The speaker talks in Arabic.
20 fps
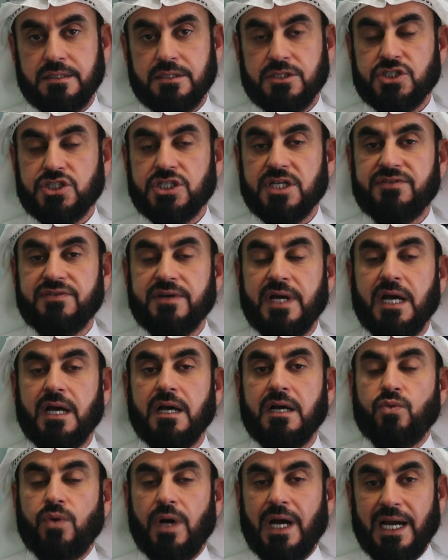شفا
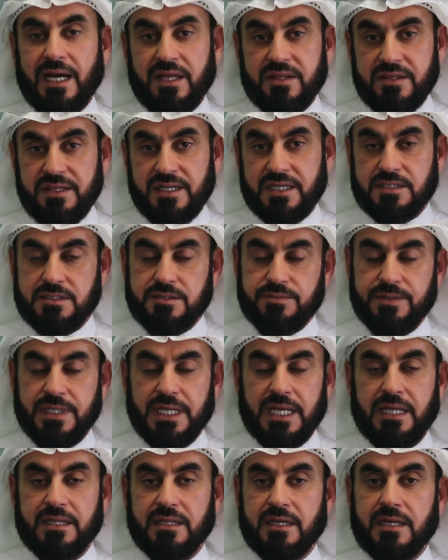وحذرت من
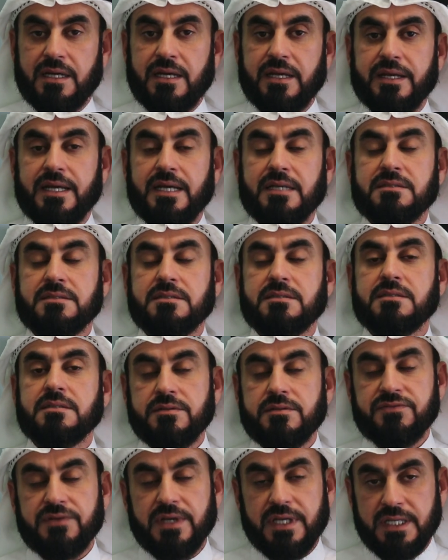هذا القناة
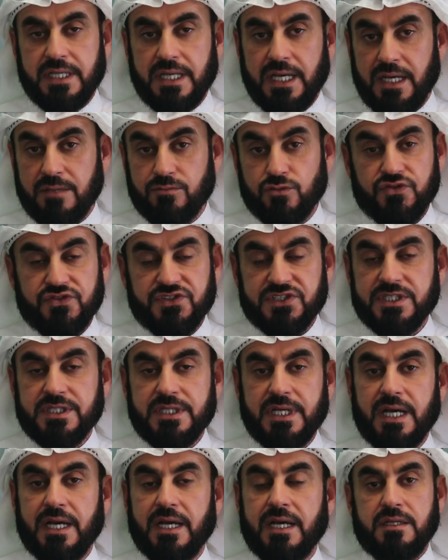فإنها
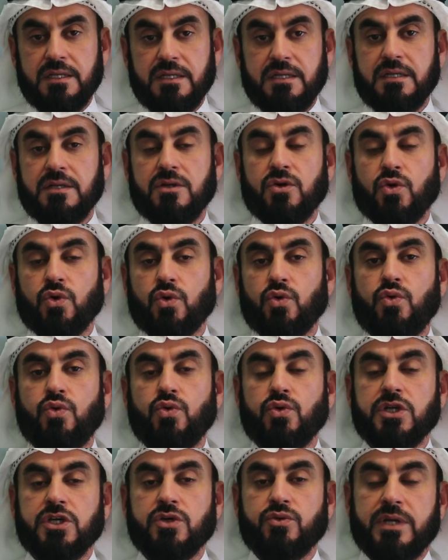مفسدة
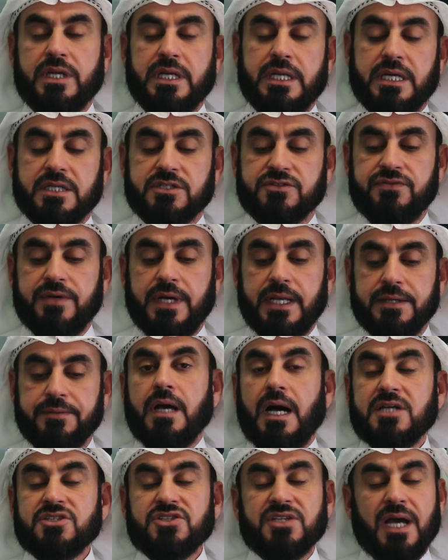للعقول وللأطفال
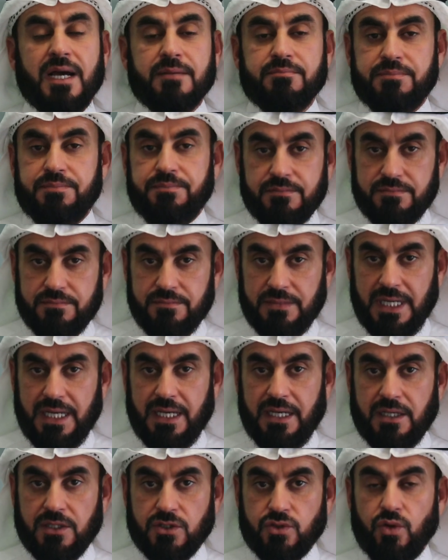أصعب
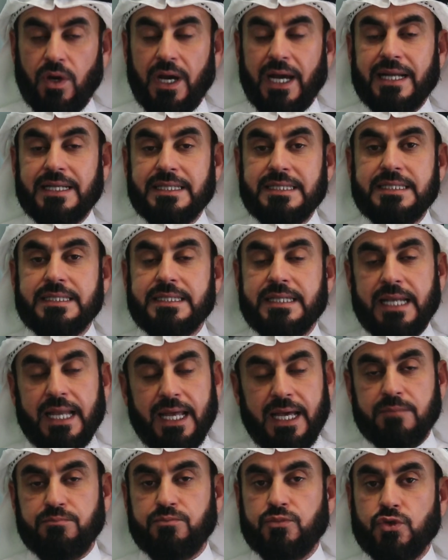ما يعانيه
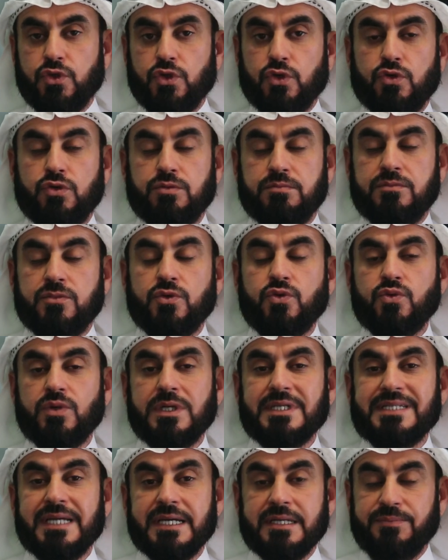الأب والأم هو
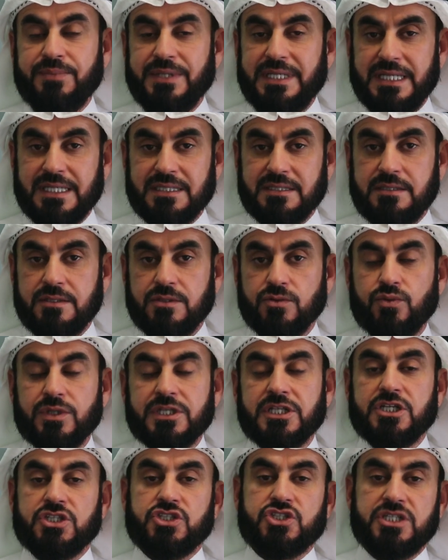تربية
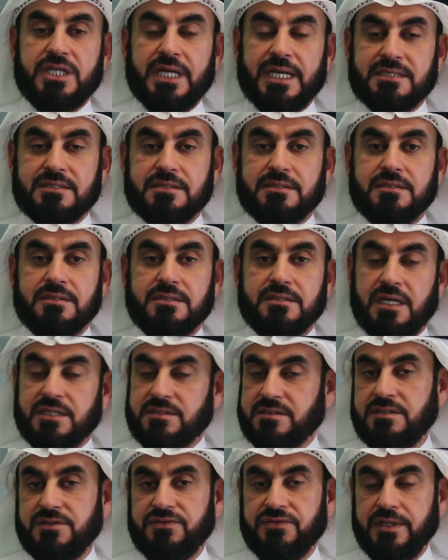وتنشئة
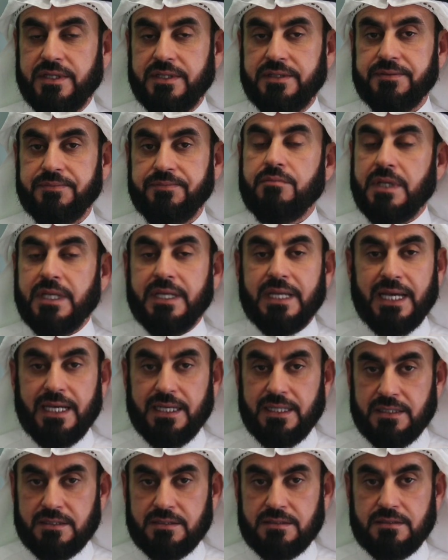الطفل من
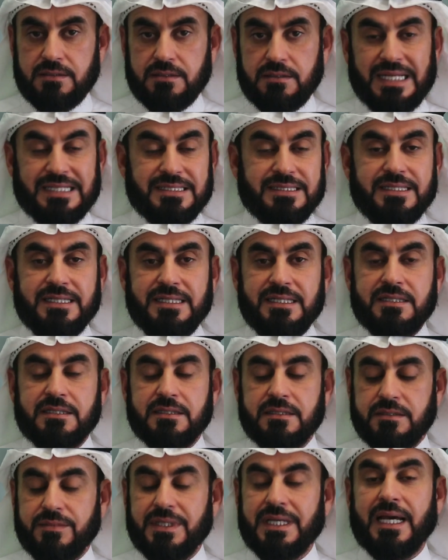ناحية الدين
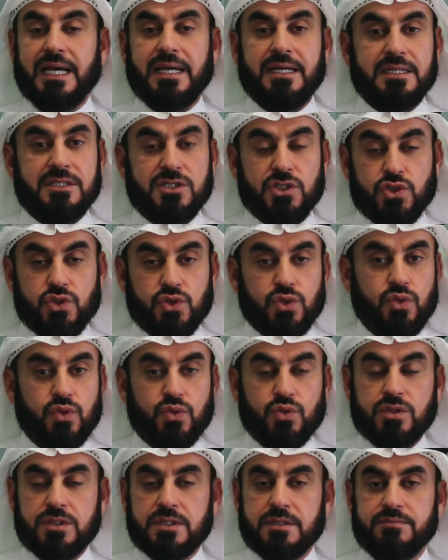من ناحية
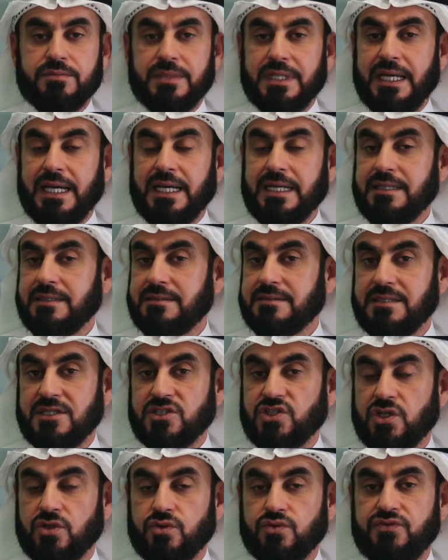السلوك من ناحية
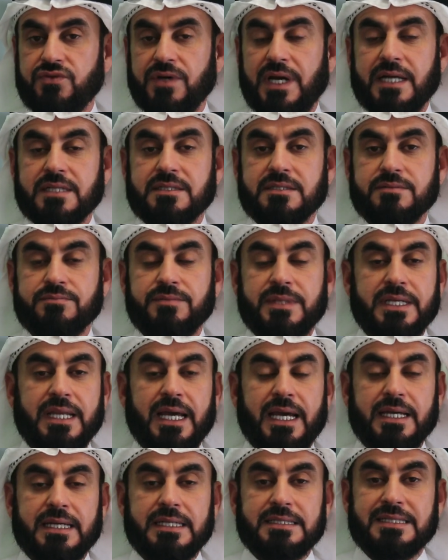التصرفات من
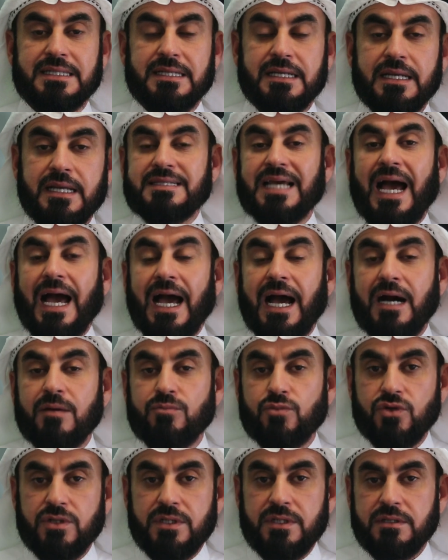ناحية
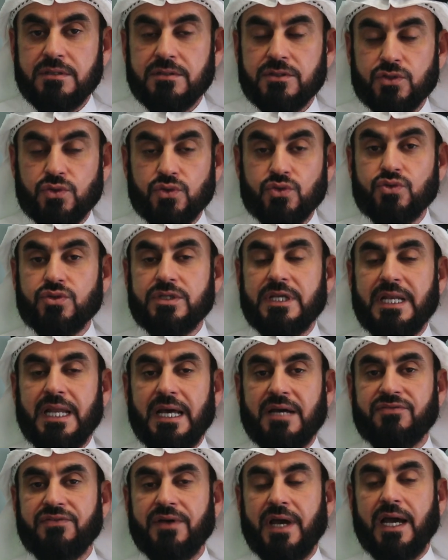التعامل ردود
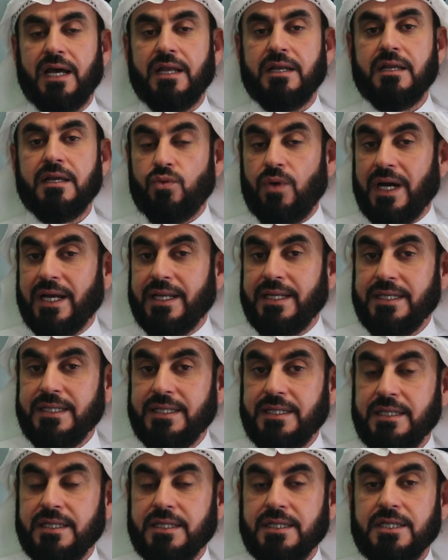الأفعال
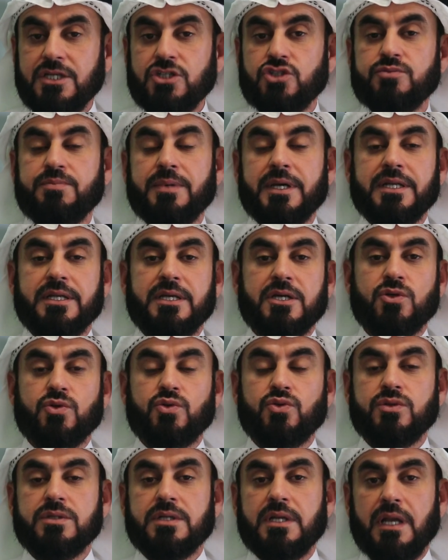وعليه يجب أن
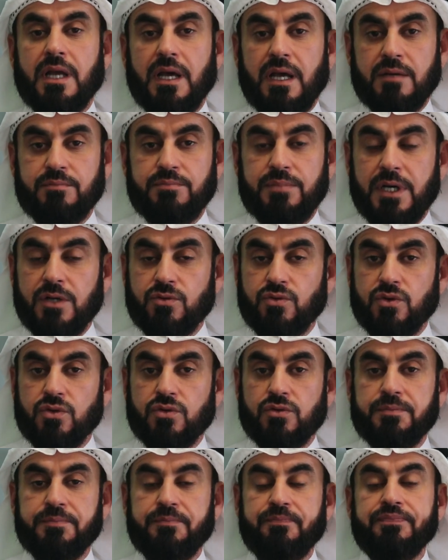يكون الأب أو
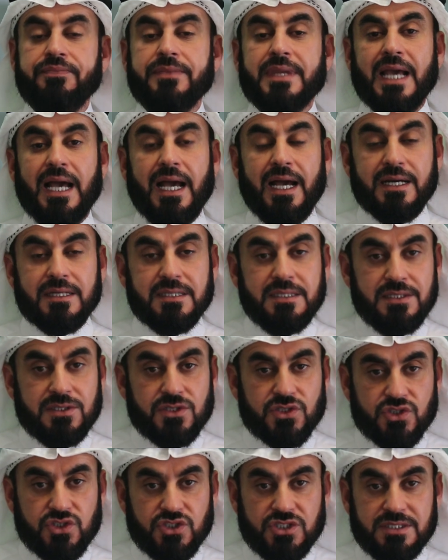الأم
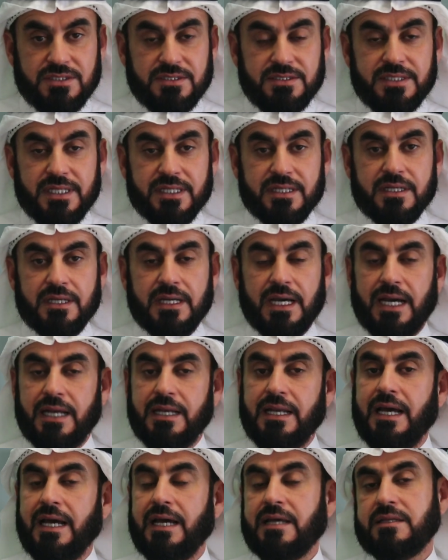حريص جدا
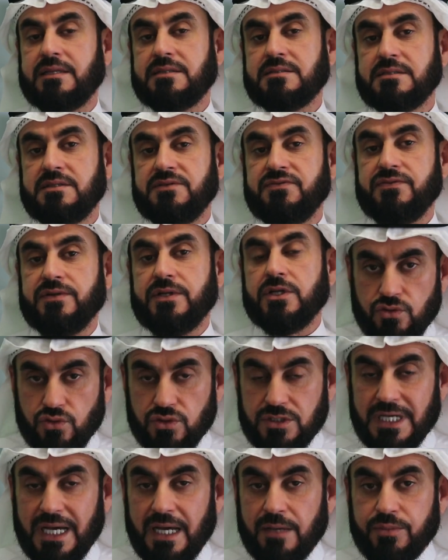على هذا الطفل
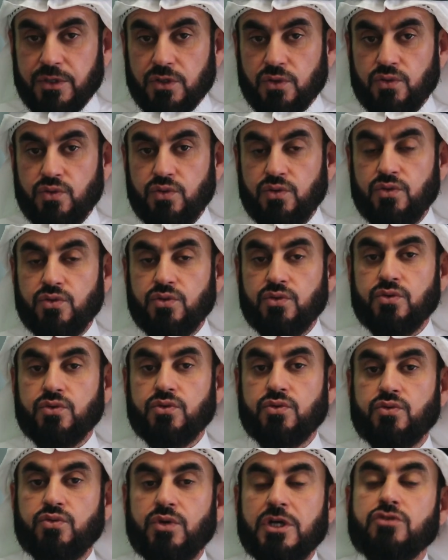يتابعه
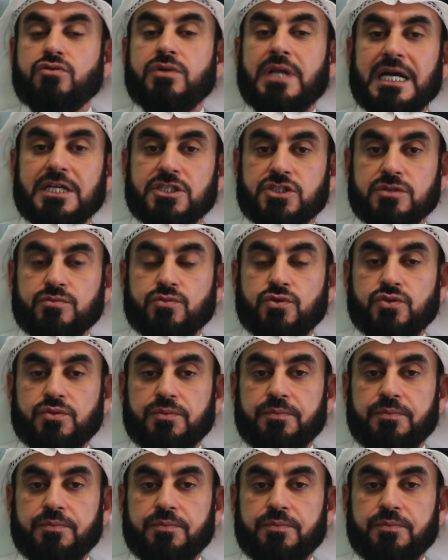ويلازمه